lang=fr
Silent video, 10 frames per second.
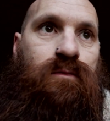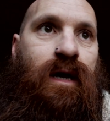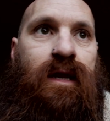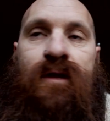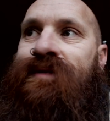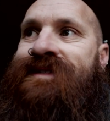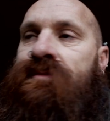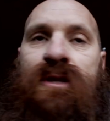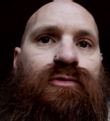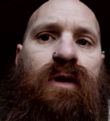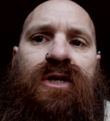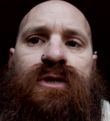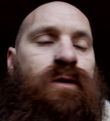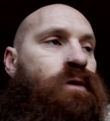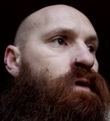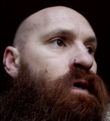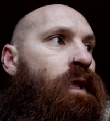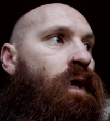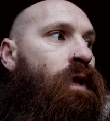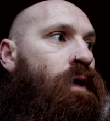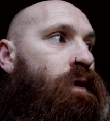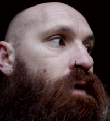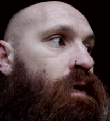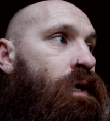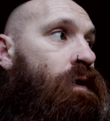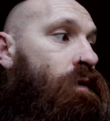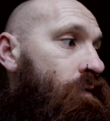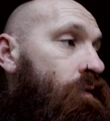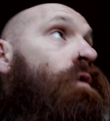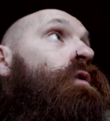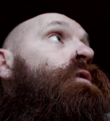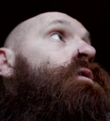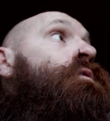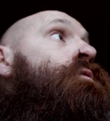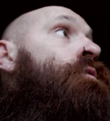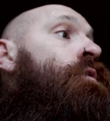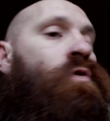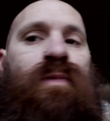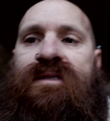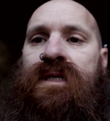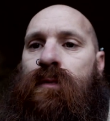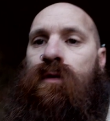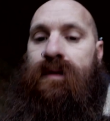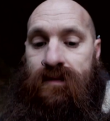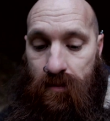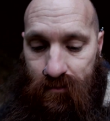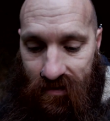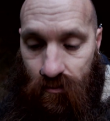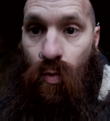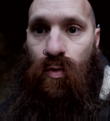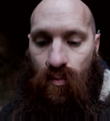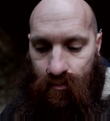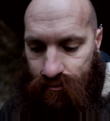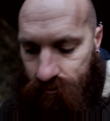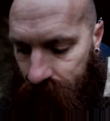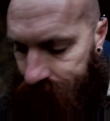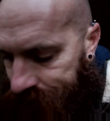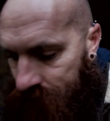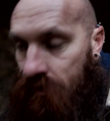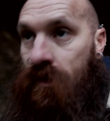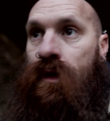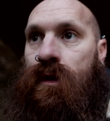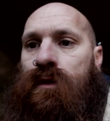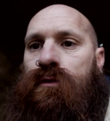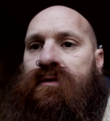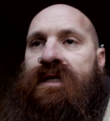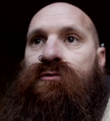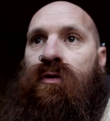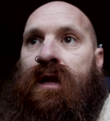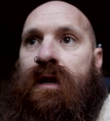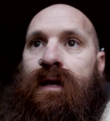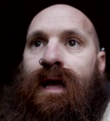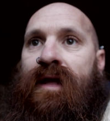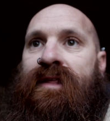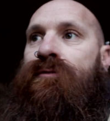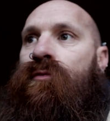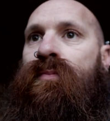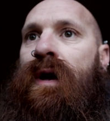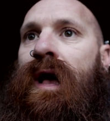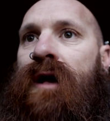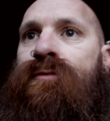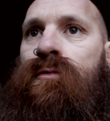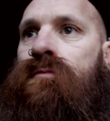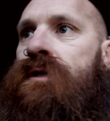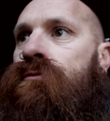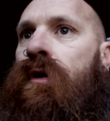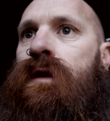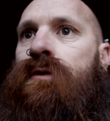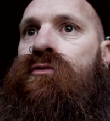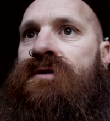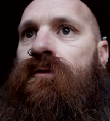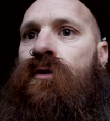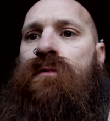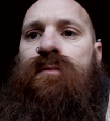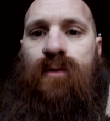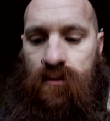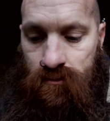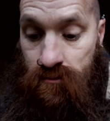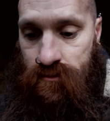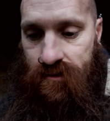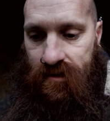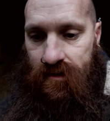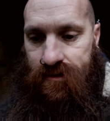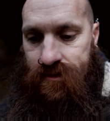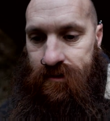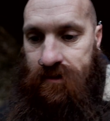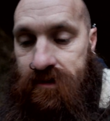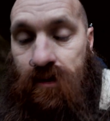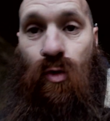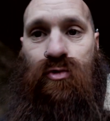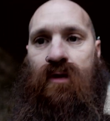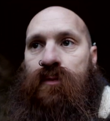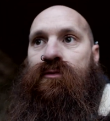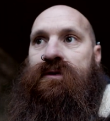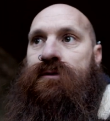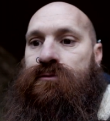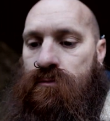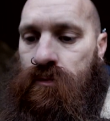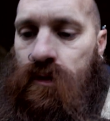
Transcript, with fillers: 25 mètres de large. Et le, bâtiment n'est pas gros non plus. quoi. Donc est-ce qu'on réglait un avion par avion ou est-ce qu'on réglait deux avions en même temps Ça, j'ai aucune réponse là-dessus.